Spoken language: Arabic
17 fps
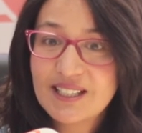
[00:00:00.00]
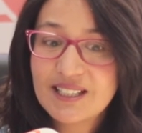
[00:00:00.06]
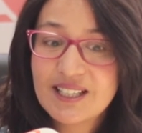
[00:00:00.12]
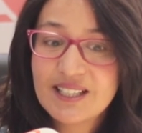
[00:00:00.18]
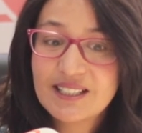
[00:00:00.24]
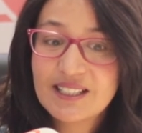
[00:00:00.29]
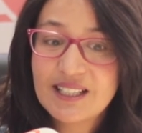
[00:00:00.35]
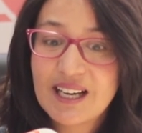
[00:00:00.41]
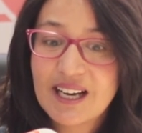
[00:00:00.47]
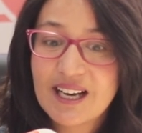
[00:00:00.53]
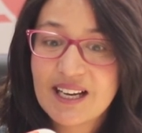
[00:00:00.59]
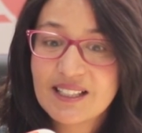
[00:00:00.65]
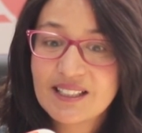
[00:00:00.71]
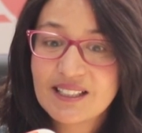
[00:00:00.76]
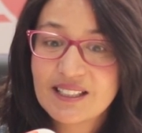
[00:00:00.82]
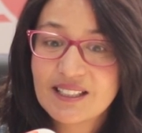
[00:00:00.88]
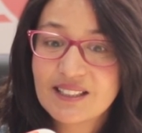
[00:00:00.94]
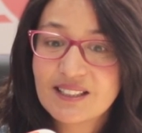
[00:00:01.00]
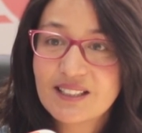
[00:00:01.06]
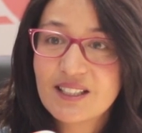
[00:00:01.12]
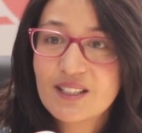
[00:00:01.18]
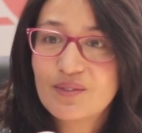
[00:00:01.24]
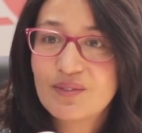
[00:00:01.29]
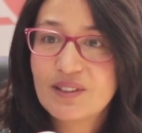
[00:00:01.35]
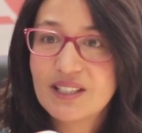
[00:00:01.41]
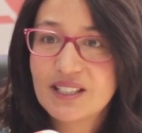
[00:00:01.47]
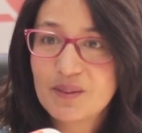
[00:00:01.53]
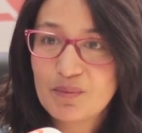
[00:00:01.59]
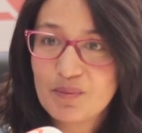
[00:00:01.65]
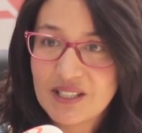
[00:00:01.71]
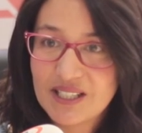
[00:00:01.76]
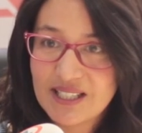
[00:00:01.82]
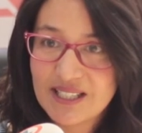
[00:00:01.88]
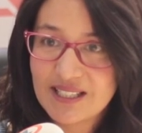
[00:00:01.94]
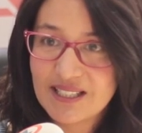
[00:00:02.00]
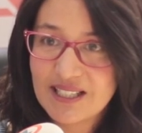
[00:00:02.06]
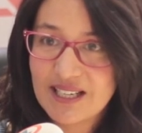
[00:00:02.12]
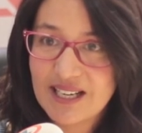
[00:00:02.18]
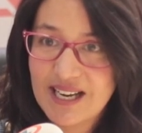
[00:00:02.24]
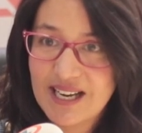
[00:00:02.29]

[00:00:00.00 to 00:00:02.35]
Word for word: انني غنكثر في الكميه ديال